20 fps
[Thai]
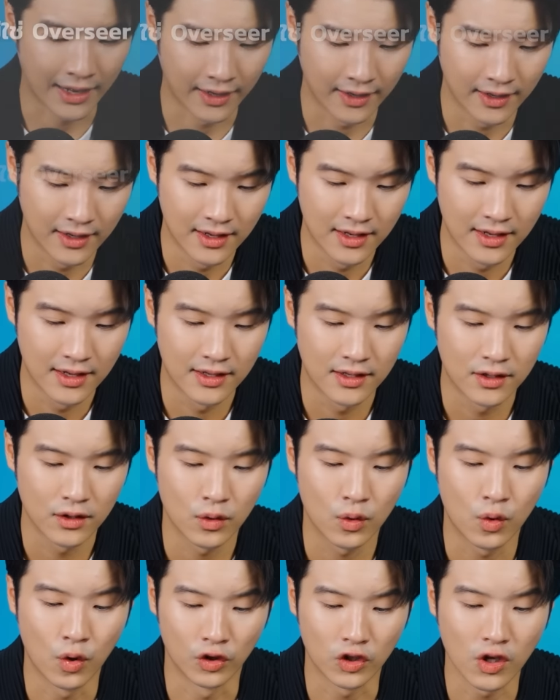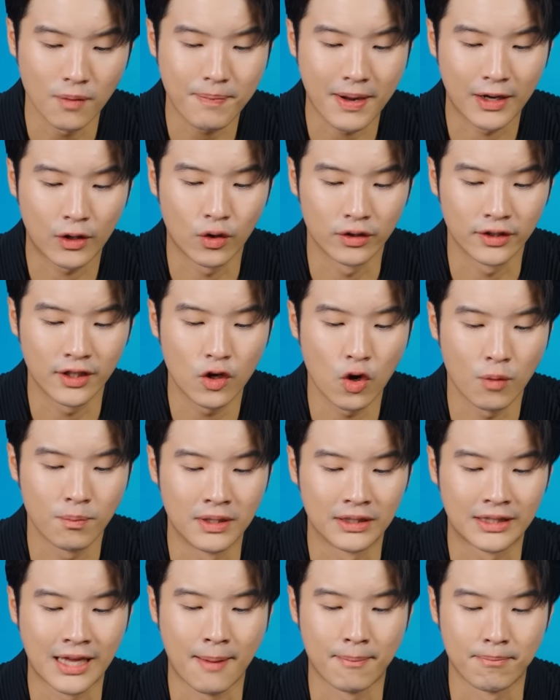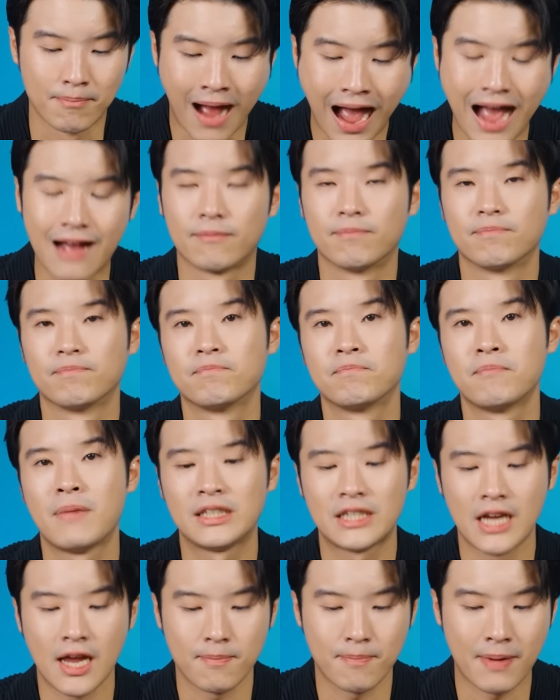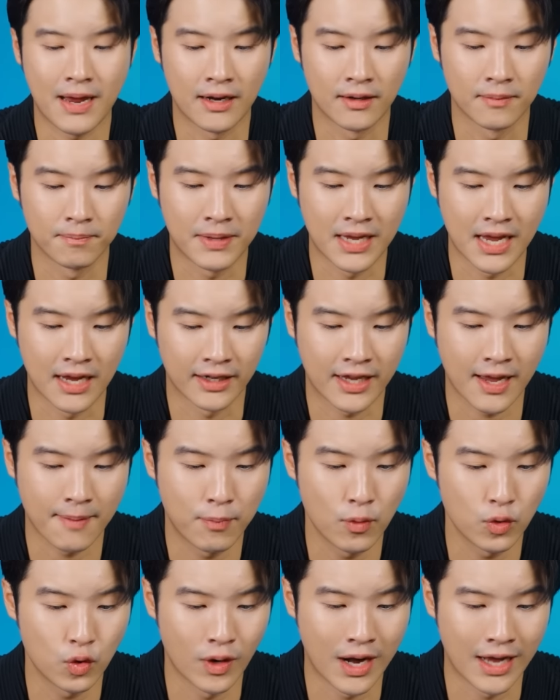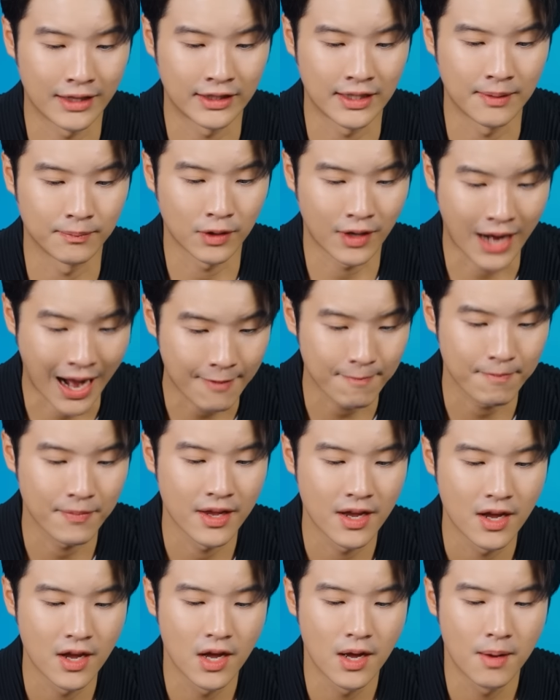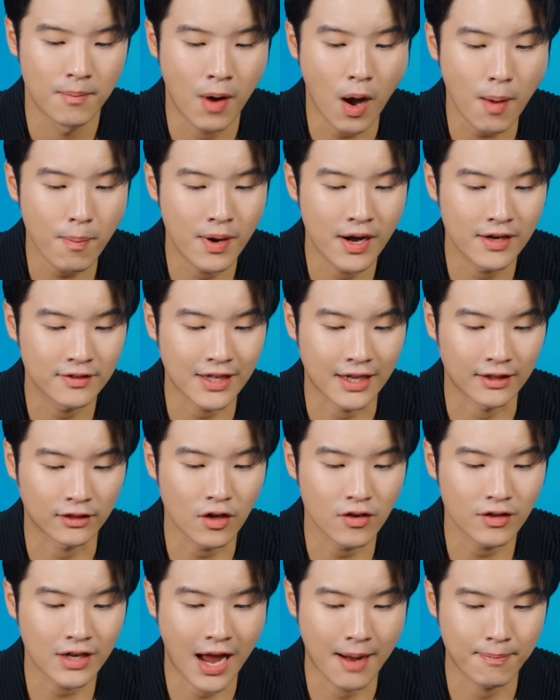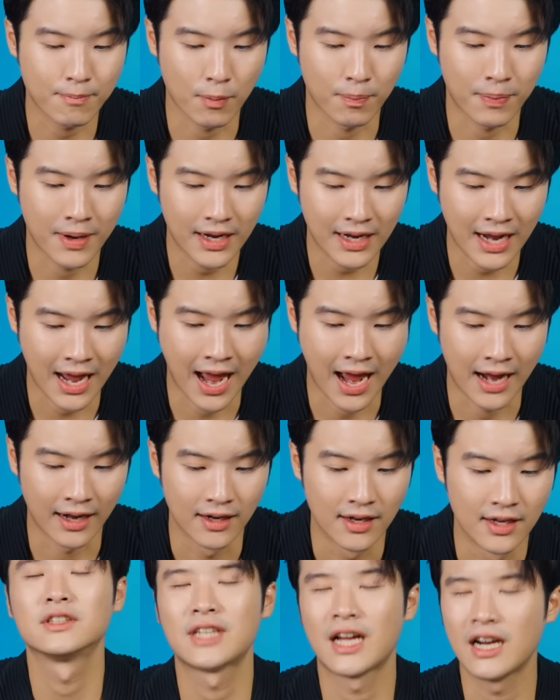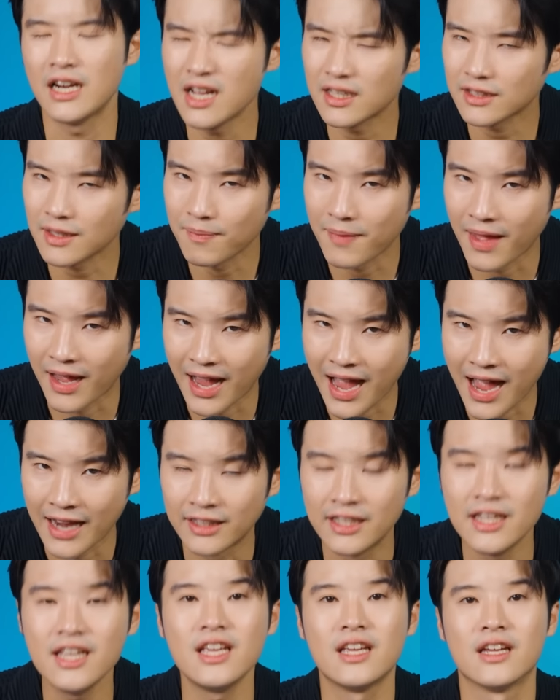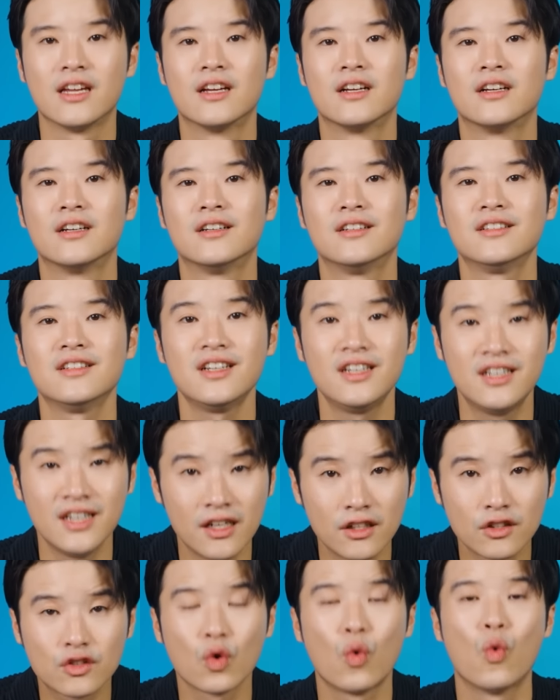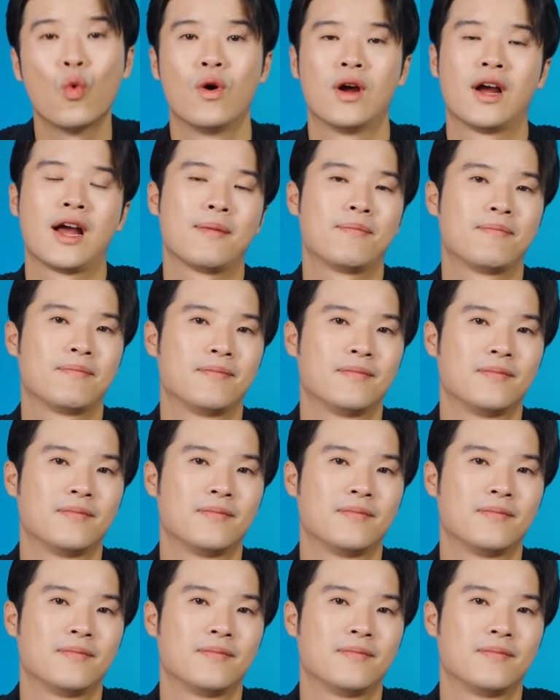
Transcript: นคุณต้องเป็นคนที่ลงมือทำบ้างไม่ใช่เป็นเพียงแค่ผู้ดูแลทีมเท่านั้นเพราะบริษัทต้องการปลดพนักงานจะเลือกตำแหน่งงานที่เงินเดือนสูงครับ